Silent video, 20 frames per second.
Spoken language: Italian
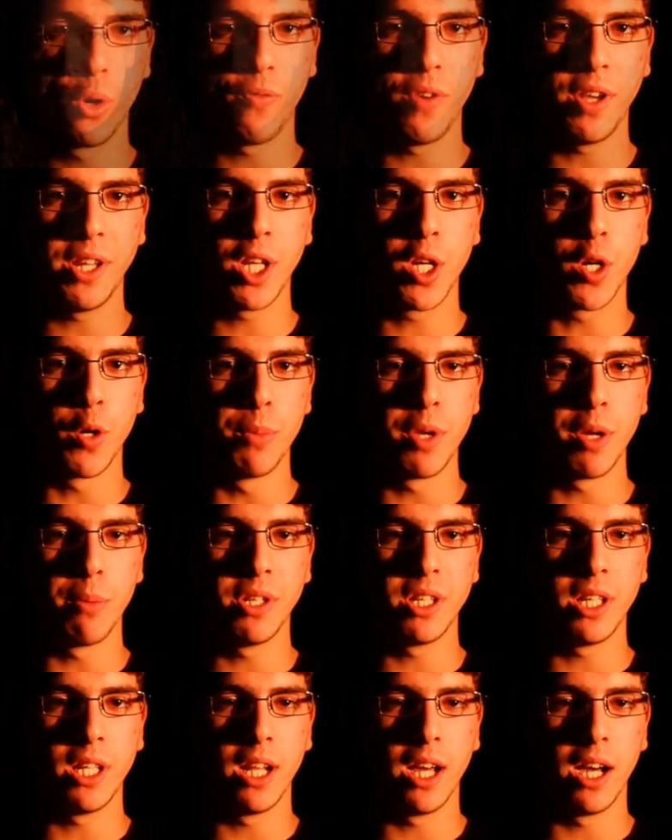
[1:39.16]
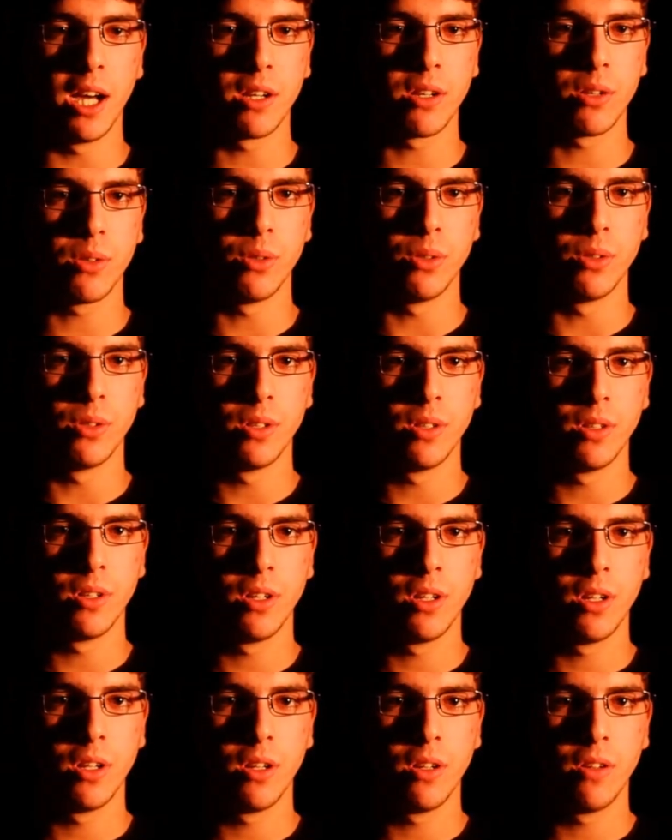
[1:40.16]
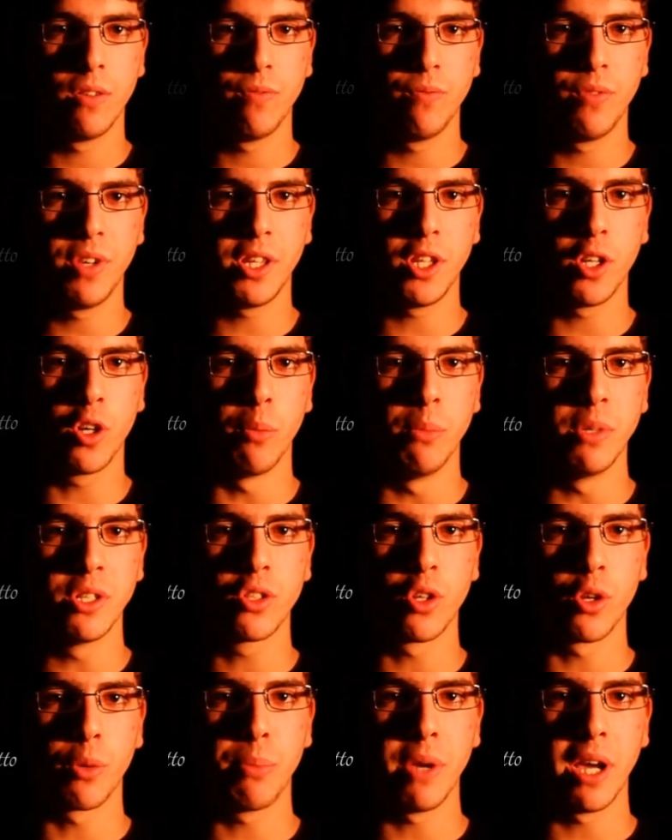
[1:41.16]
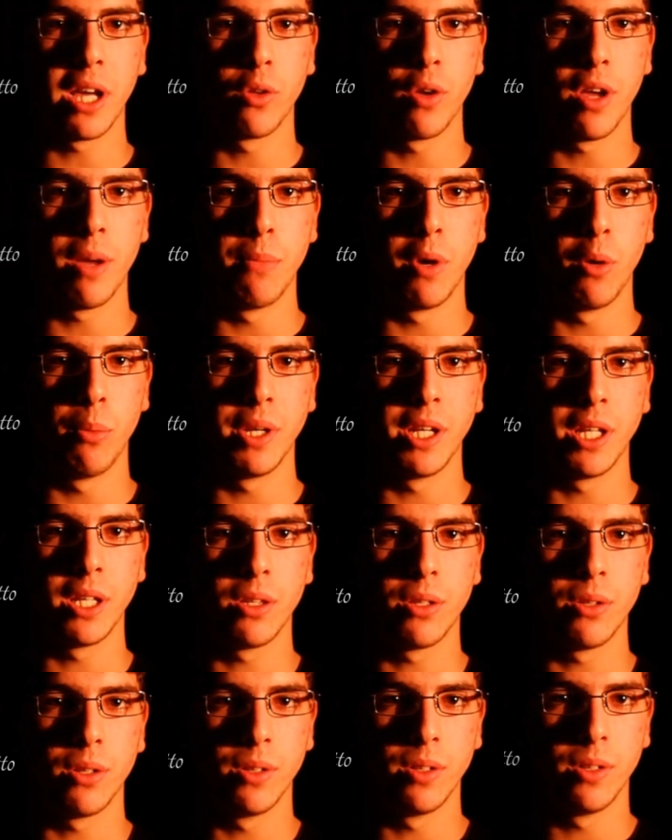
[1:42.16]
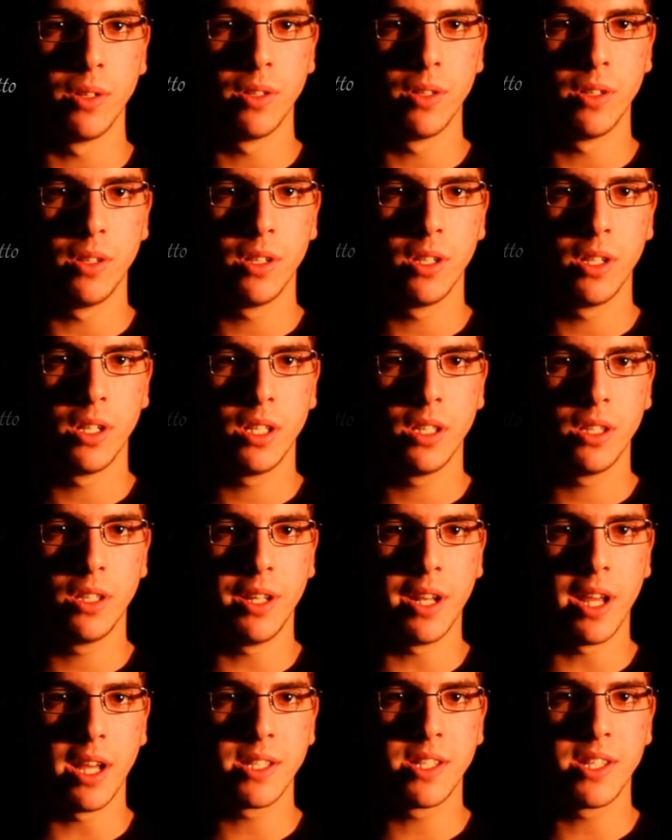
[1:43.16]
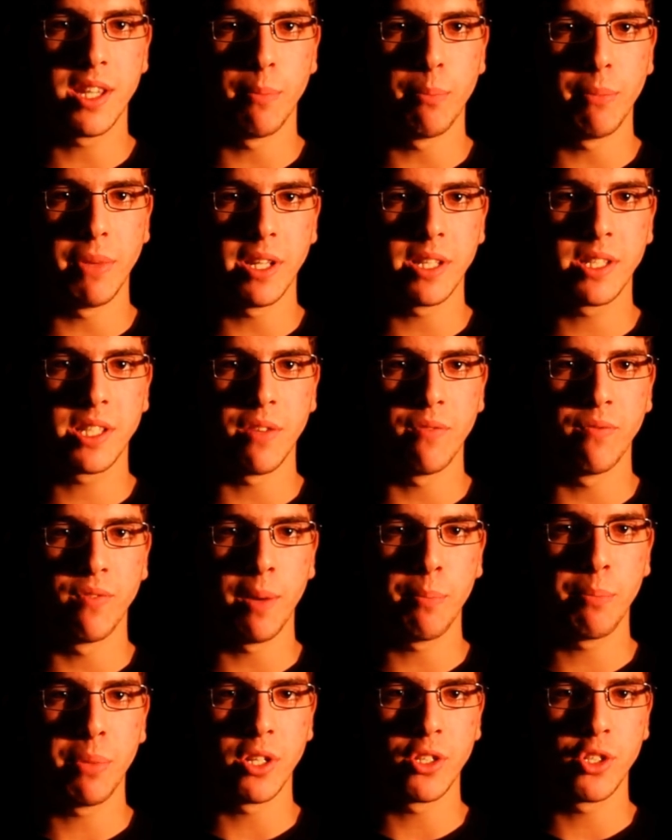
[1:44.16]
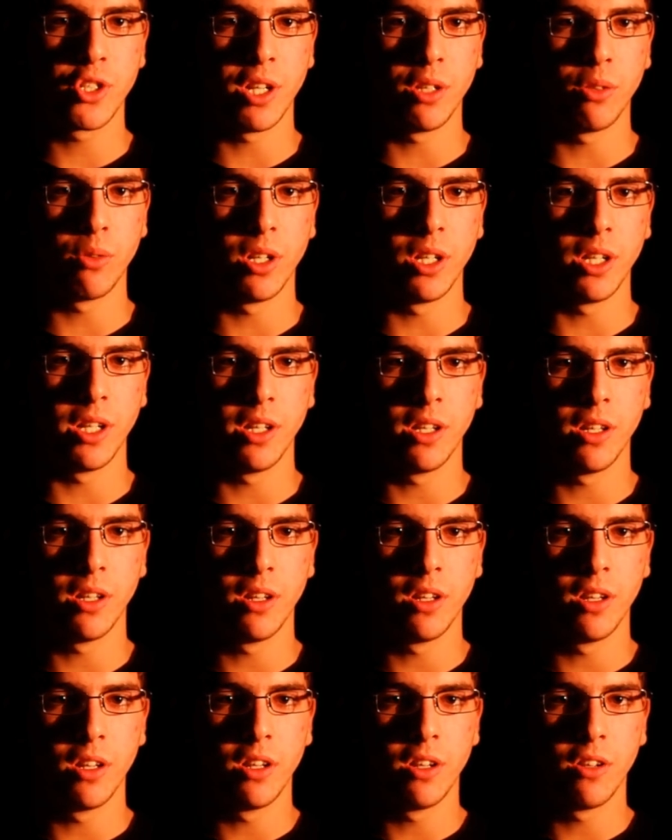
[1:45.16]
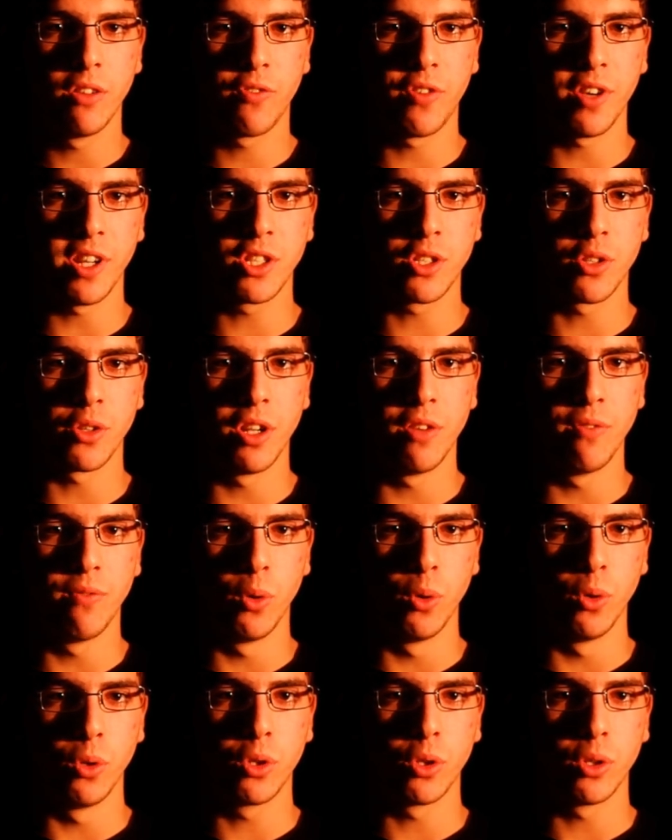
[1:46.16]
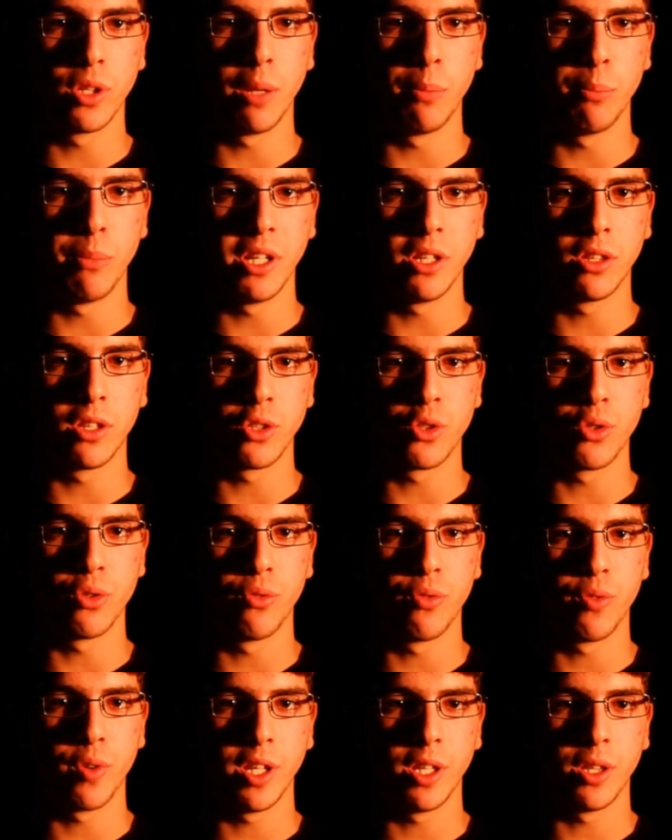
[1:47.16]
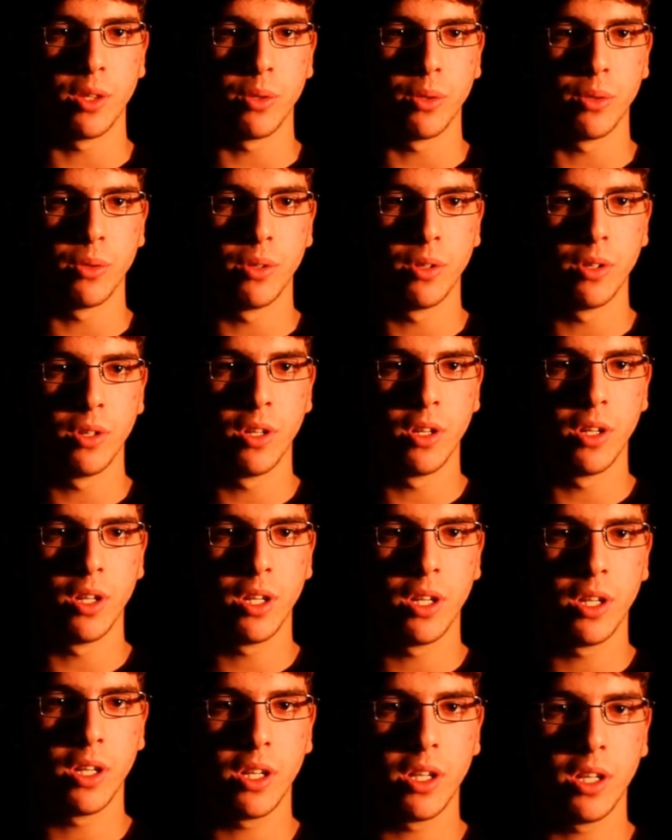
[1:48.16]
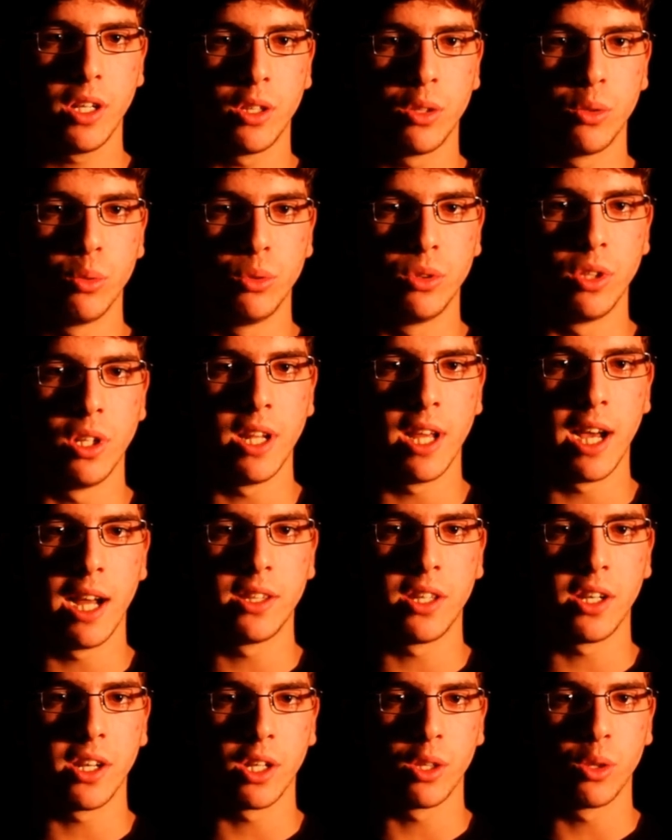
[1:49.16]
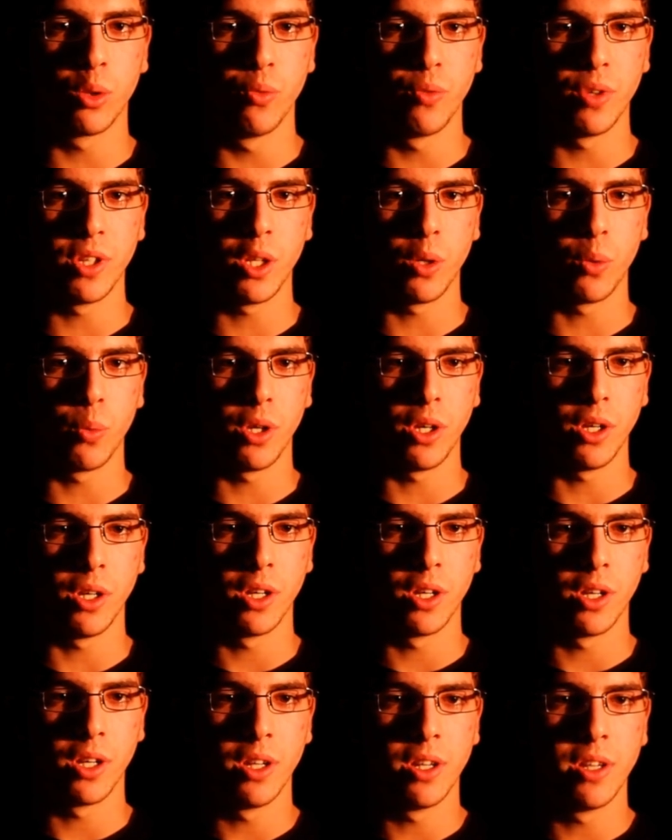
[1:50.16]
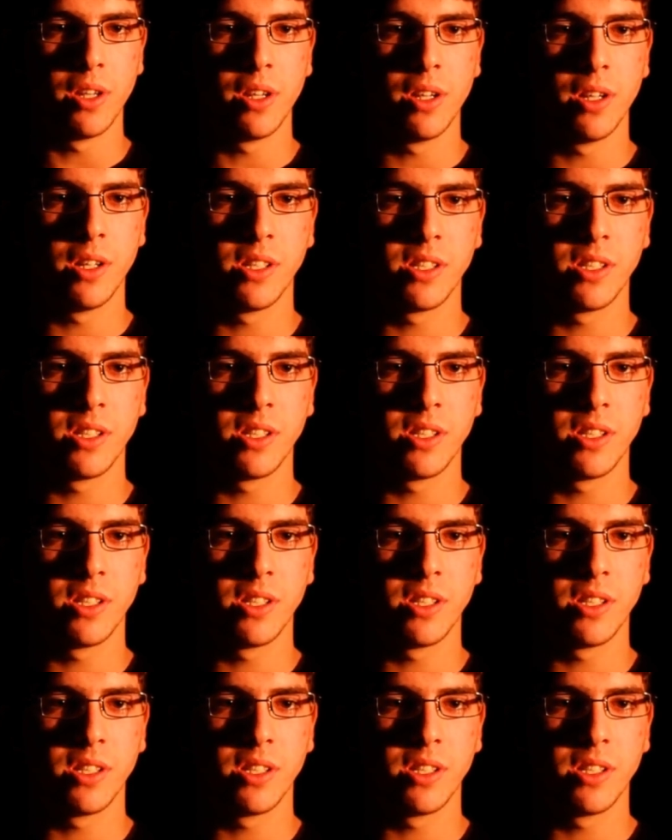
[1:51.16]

Or vedi com'io mi dilacco, vedi come storpiate e Maometto, Dinanzi a me sen van piangendo Ali, fesso nel volto, dal mento al ciuffetto, e tutti gli altri che tu vedi qui,